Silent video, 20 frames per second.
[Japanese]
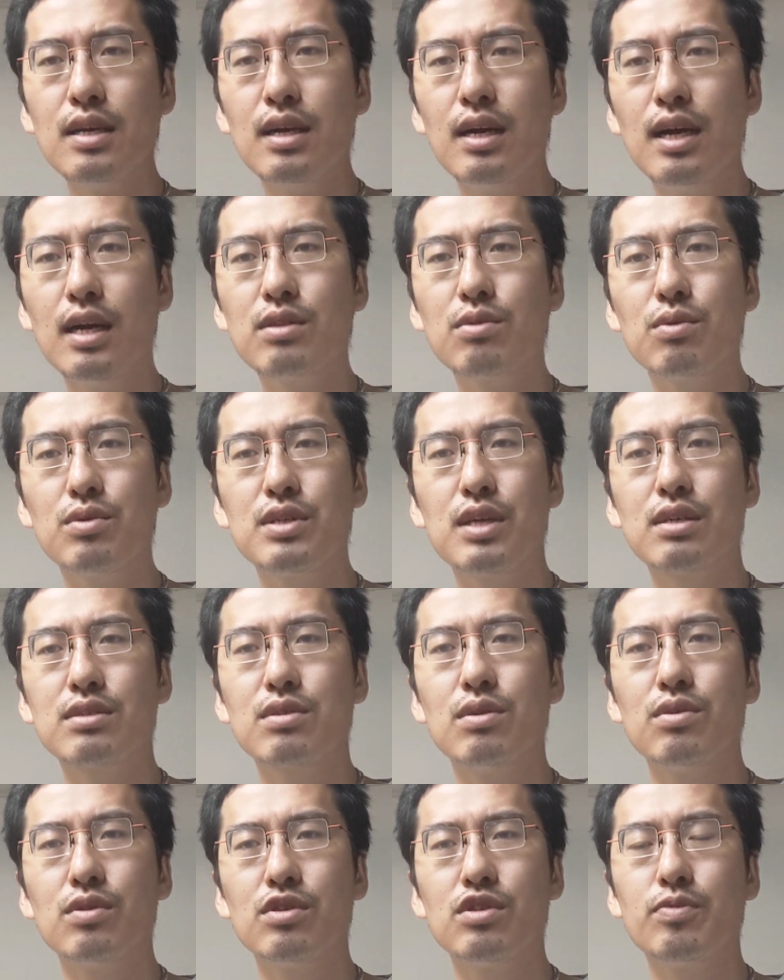加藤
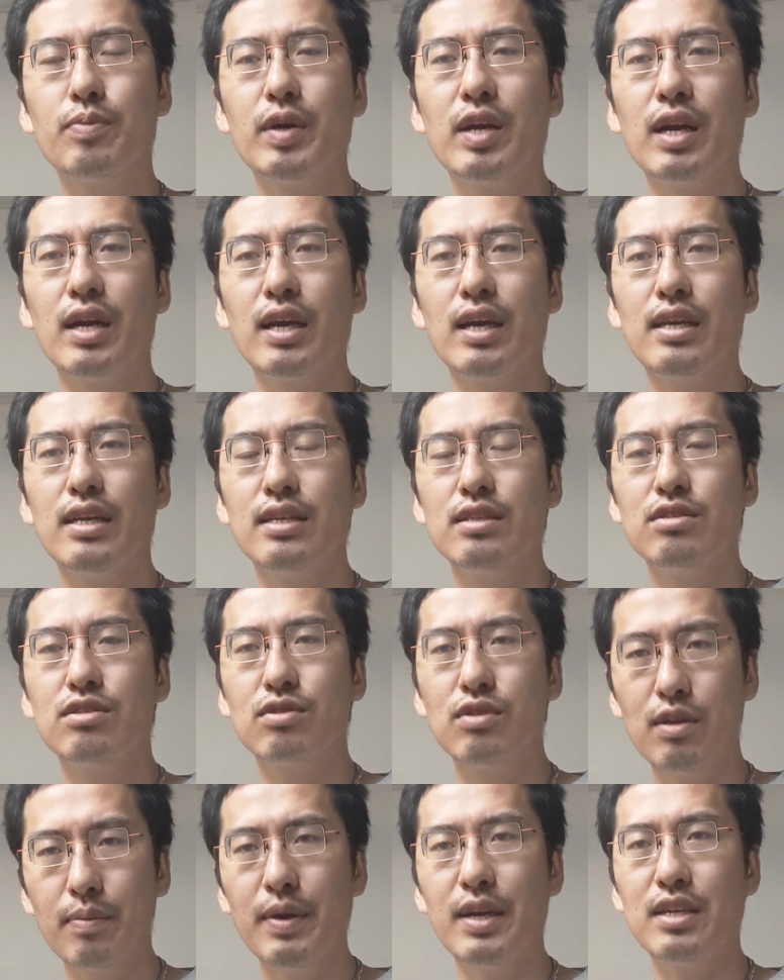ジャクソンの滑らない
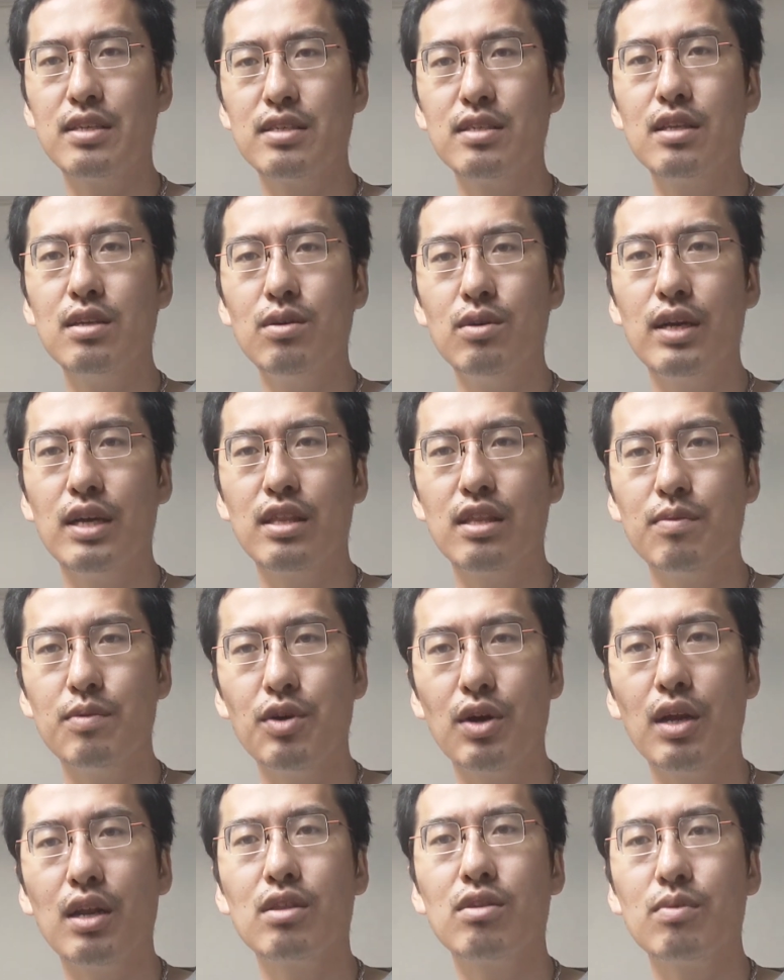作り話ってのをやって
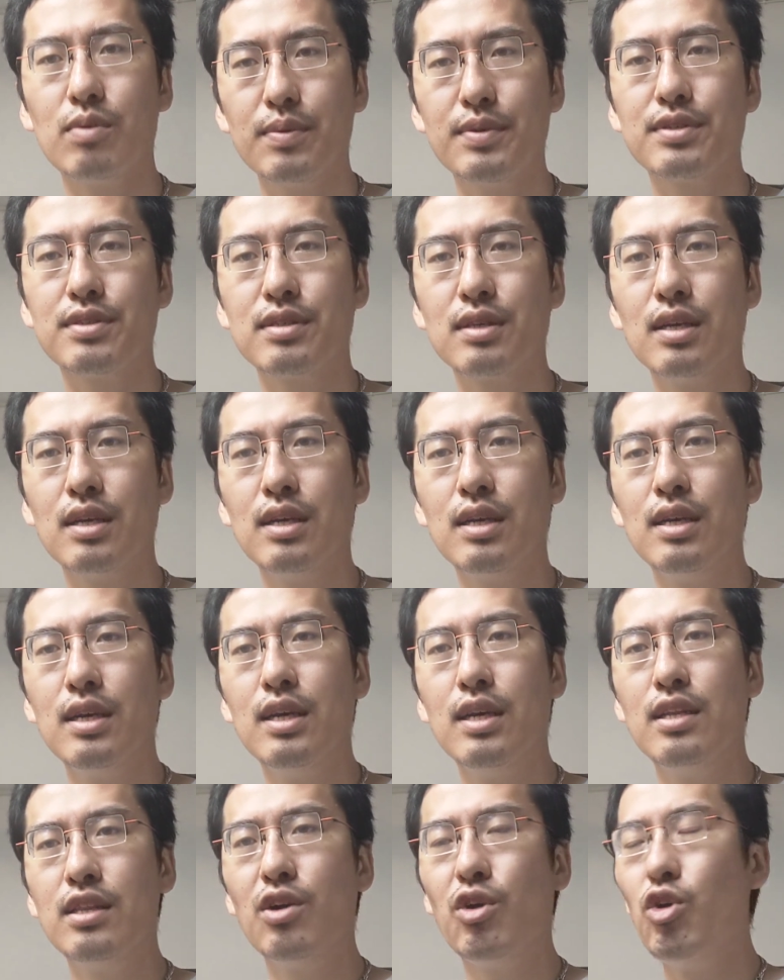みようかなと思います
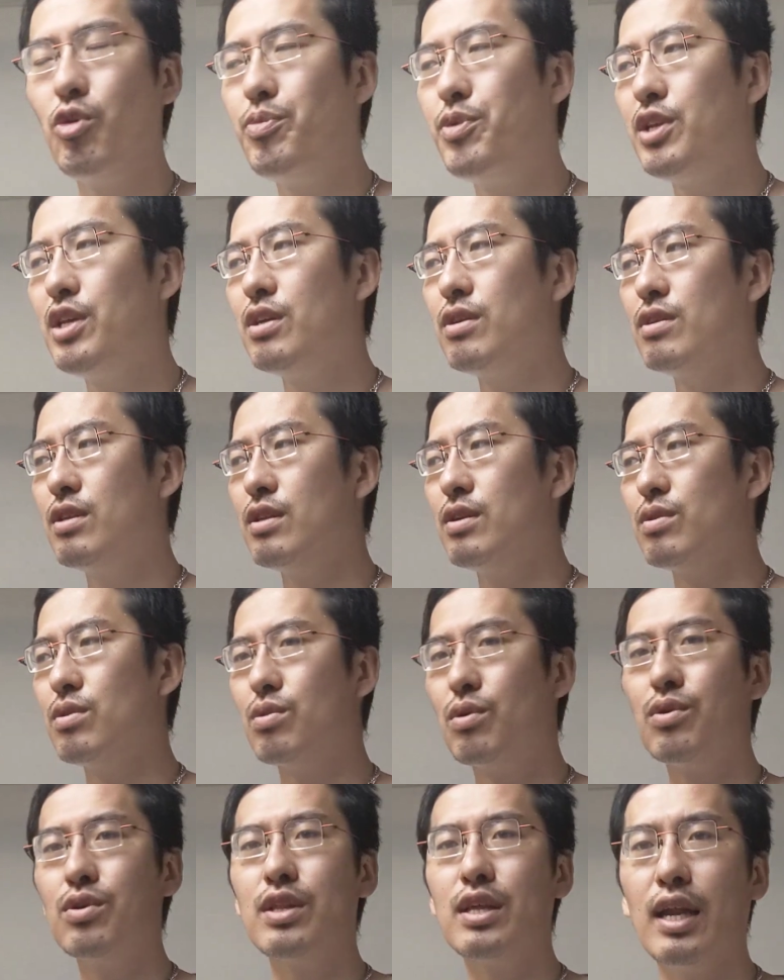でオープニングの
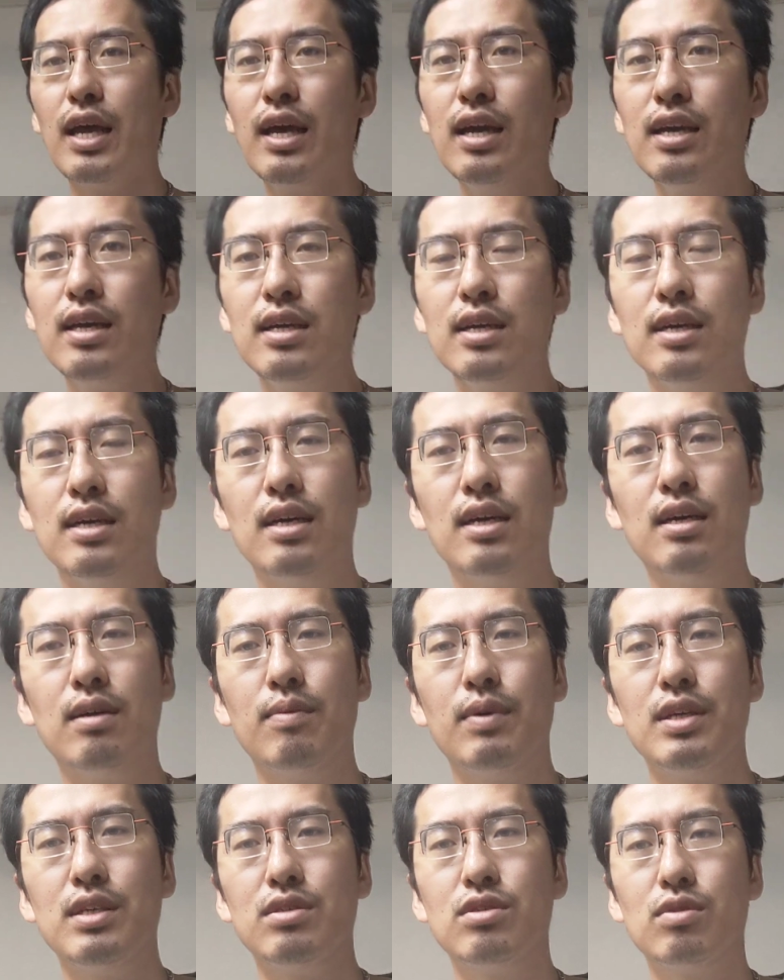ところでね
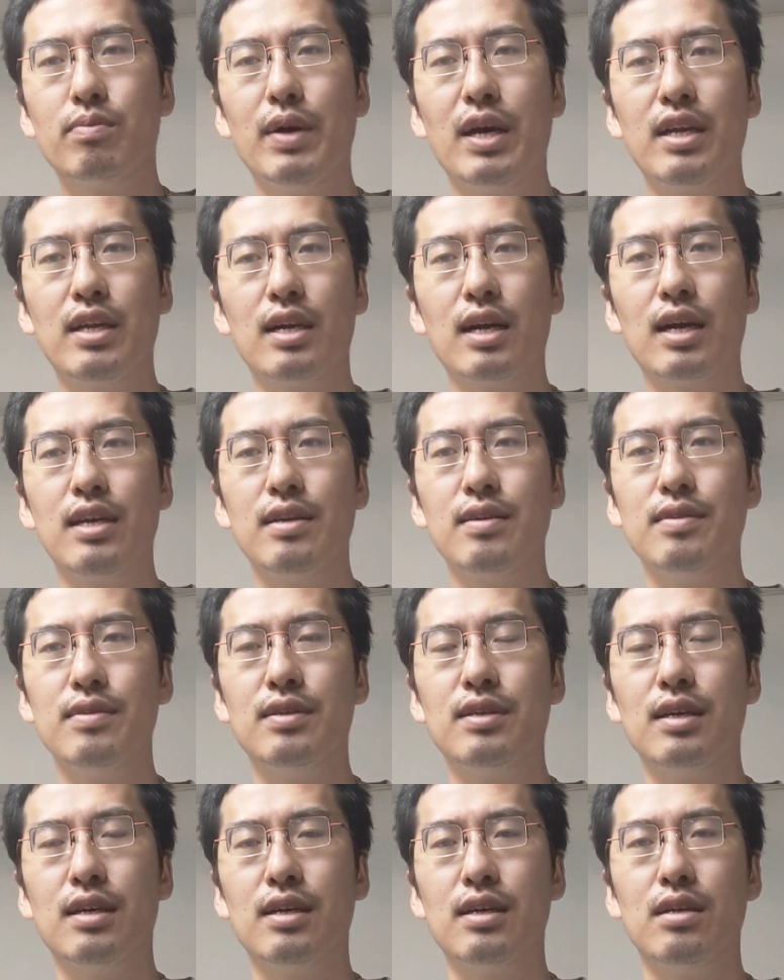あまあ一応毎回
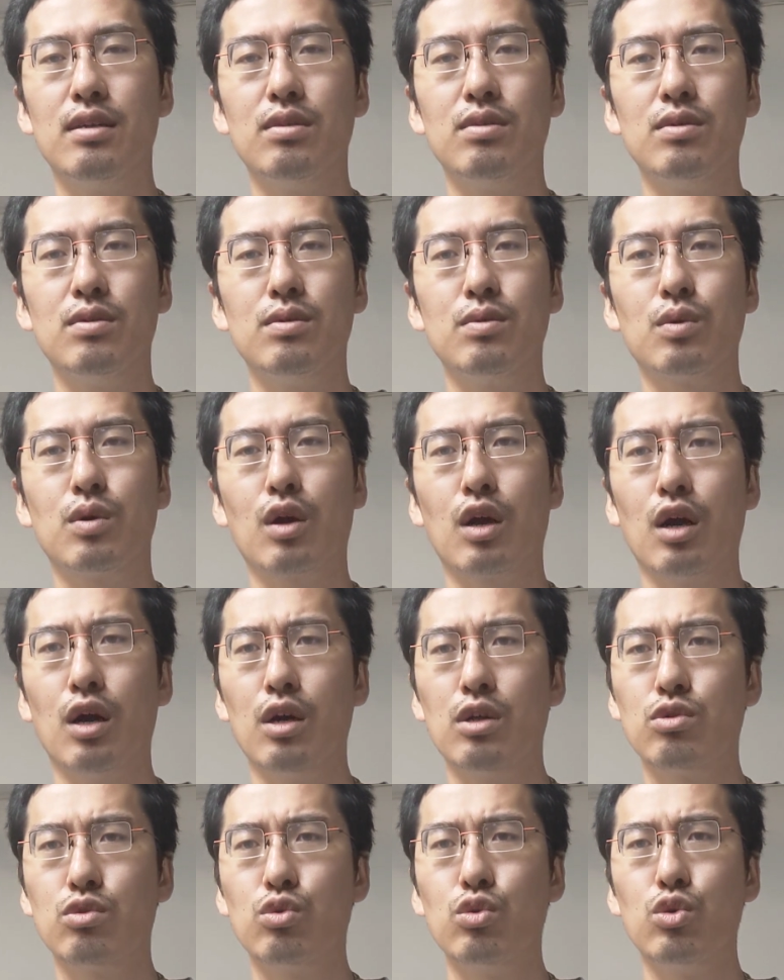あの
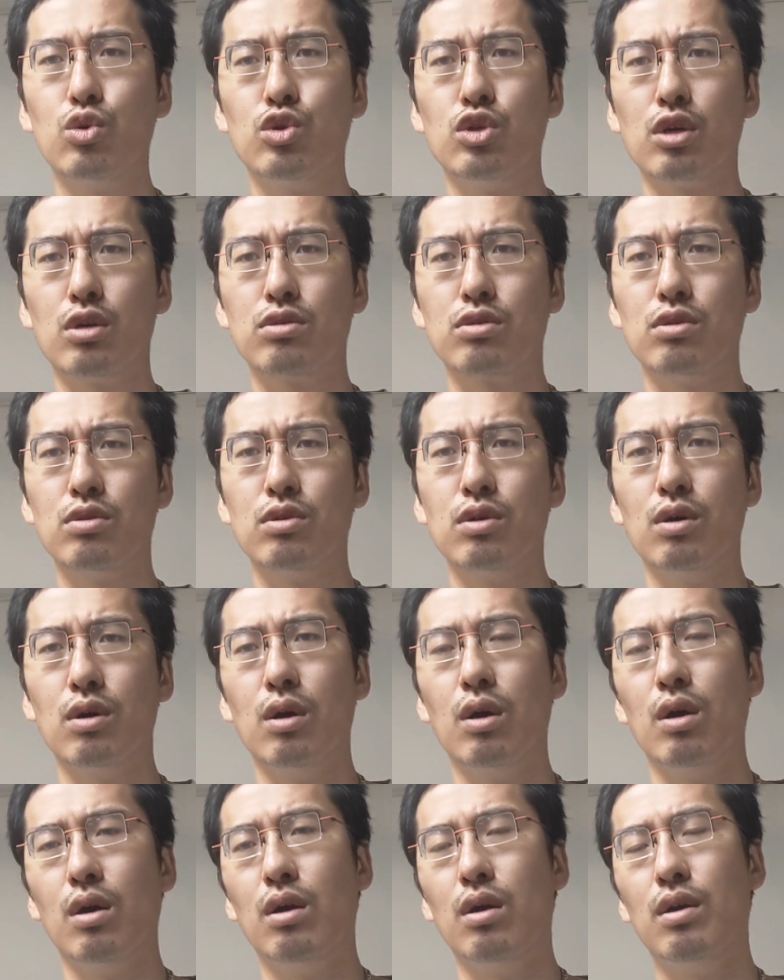加藤ジャクソンの
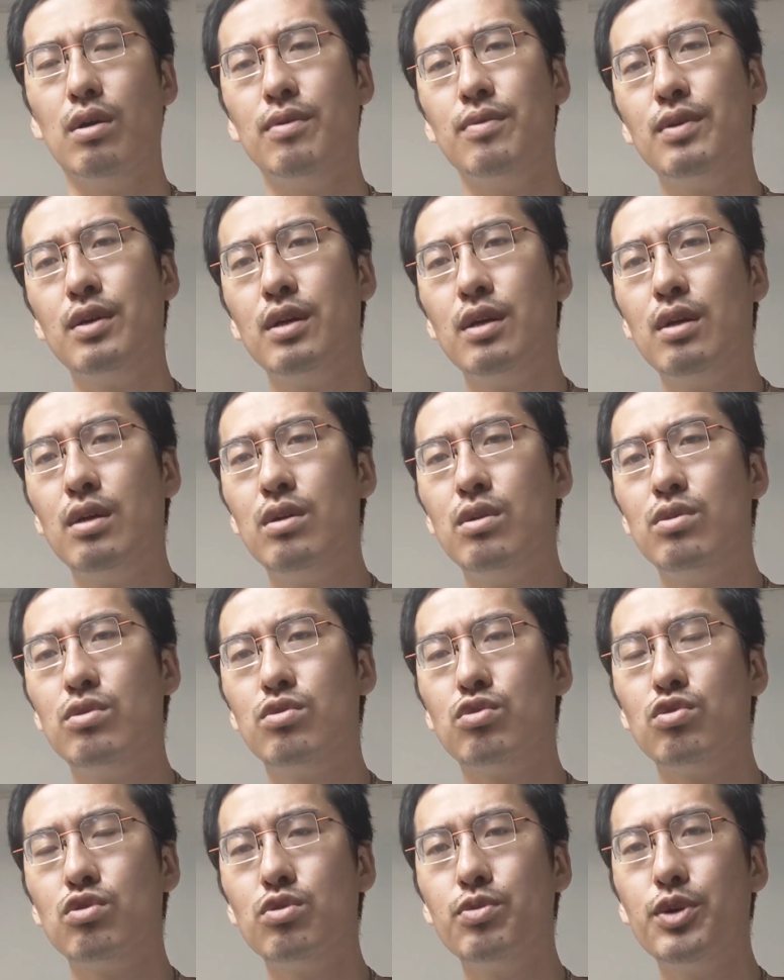
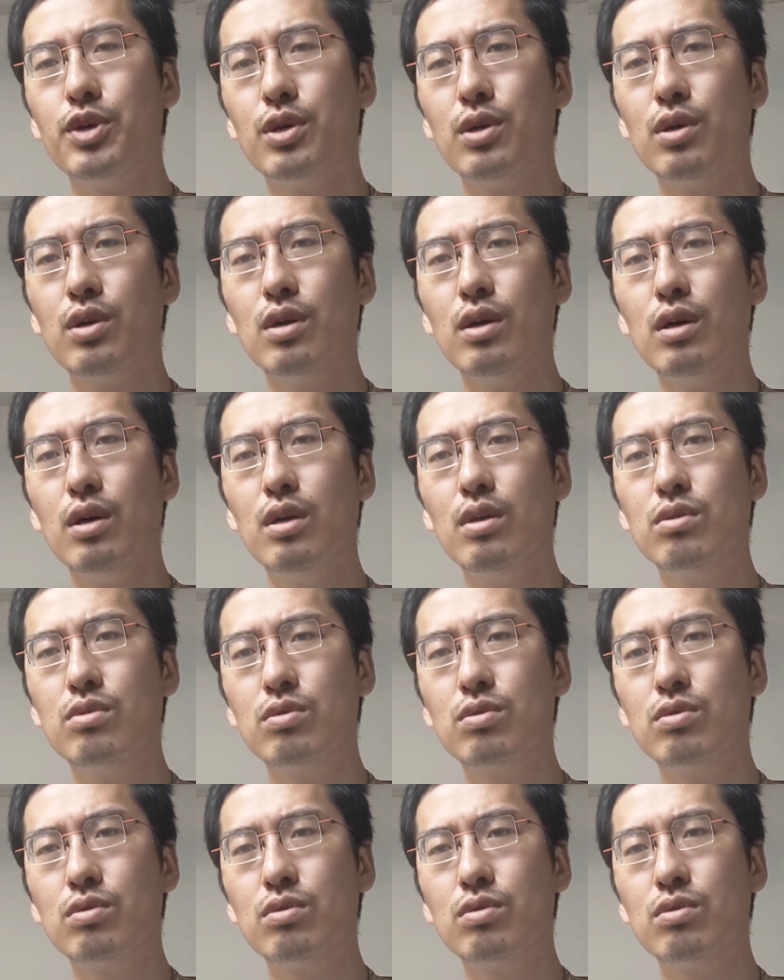滑らない